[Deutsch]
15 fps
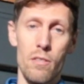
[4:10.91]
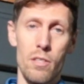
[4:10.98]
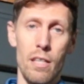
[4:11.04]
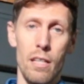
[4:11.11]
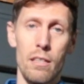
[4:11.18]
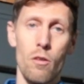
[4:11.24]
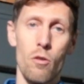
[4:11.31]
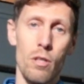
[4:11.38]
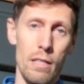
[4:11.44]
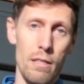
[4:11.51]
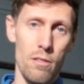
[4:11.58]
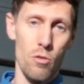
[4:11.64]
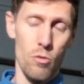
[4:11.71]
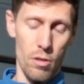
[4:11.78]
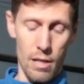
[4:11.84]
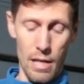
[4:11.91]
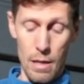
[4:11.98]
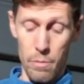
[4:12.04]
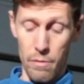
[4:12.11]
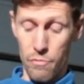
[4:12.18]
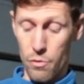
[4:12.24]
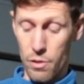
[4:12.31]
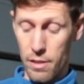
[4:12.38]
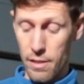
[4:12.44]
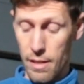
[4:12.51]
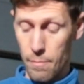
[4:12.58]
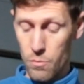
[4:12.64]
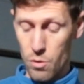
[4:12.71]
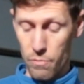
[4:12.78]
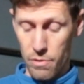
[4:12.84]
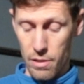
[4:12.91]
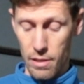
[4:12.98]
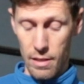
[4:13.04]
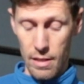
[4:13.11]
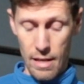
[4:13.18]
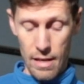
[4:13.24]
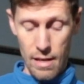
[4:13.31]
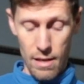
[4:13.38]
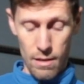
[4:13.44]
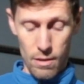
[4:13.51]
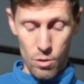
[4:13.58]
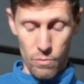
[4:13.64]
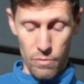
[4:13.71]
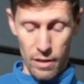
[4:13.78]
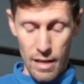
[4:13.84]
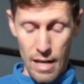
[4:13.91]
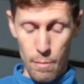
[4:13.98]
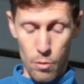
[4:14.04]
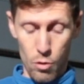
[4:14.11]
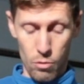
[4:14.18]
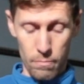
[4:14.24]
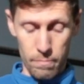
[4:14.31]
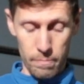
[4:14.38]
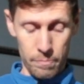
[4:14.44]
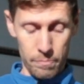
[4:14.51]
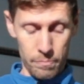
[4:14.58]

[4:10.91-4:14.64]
Also ich kann auch ganz dünne Kabel für den nehmen zur, Ver, zur Verkabelung.